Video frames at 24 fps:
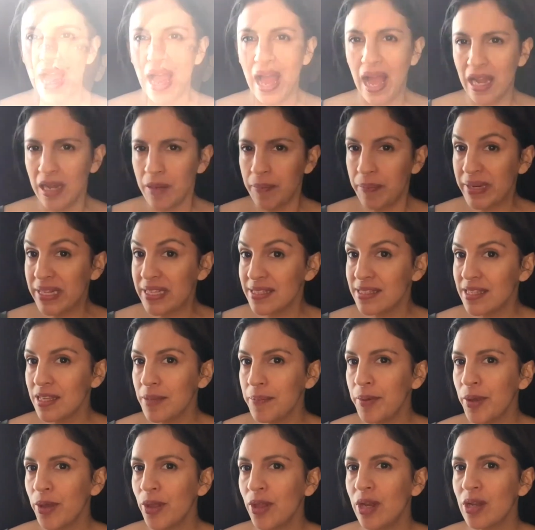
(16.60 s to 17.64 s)
Al
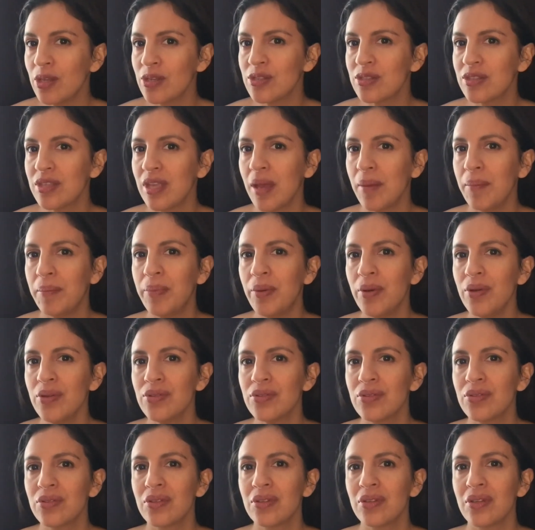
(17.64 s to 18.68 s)
principio de los
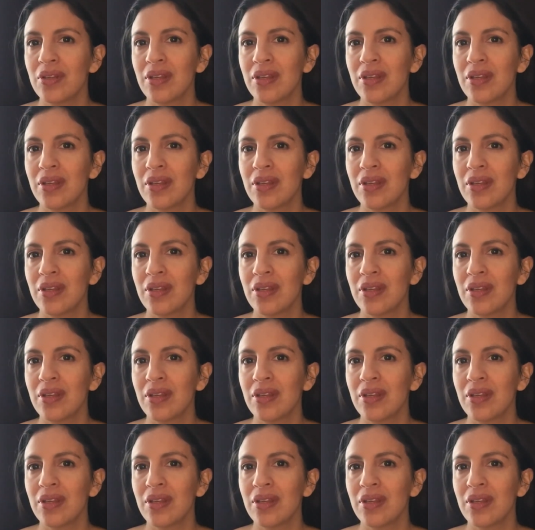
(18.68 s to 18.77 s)
tiempos,